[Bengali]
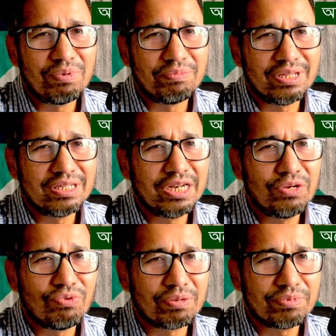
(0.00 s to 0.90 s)
প্রবলেম ইন
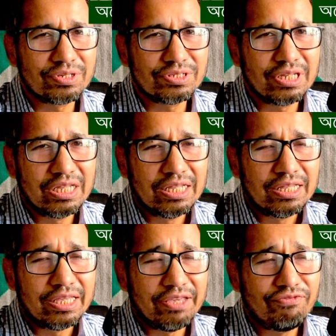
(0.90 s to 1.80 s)
দ্য নেটওয়ার্ক বিকজ
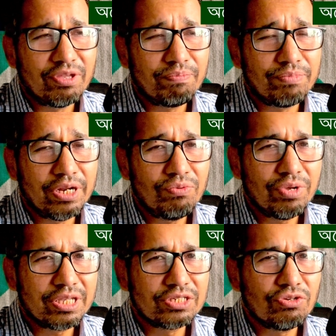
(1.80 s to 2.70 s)
if the
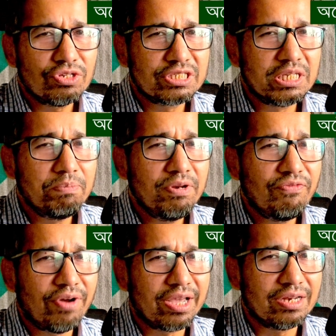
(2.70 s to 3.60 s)
network is not
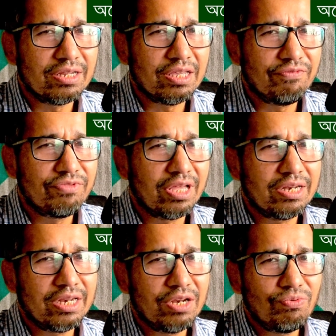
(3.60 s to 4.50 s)
simplified if
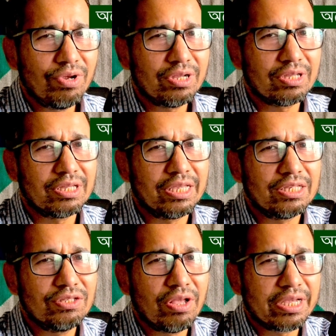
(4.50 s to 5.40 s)
that network
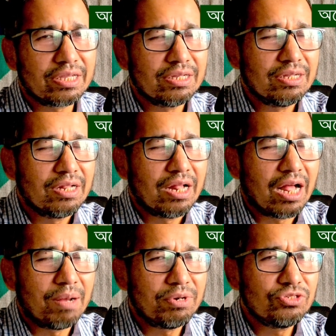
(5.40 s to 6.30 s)
is like
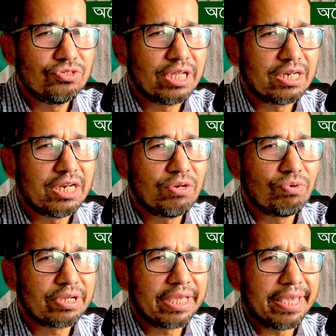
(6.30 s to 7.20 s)
আমার যদি একটা
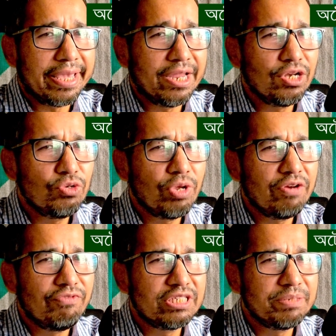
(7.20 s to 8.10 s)
নেটওয়ার্ক এন্ড টু